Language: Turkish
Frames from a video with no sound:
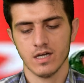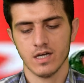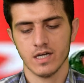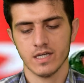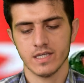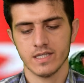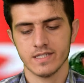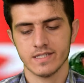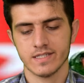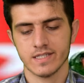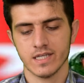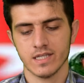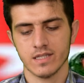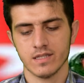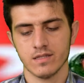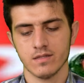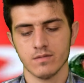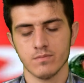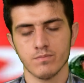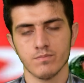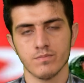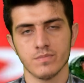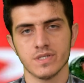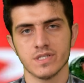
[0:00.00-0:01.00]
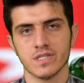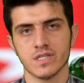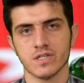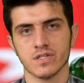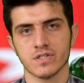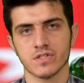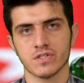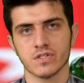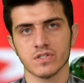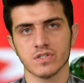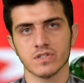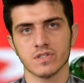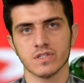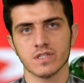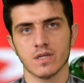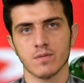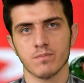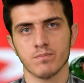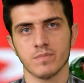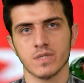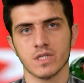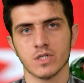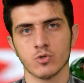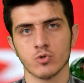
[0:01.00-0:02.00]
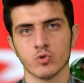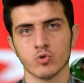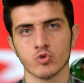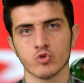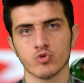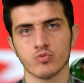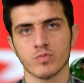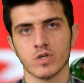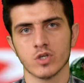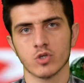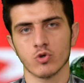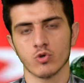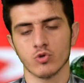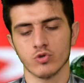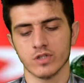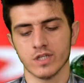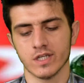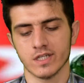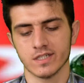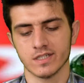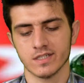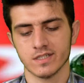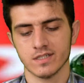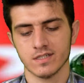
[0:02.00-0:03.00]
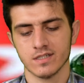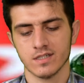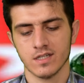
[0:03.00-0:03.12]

Ay sen bize ışığından bir huzme gönder.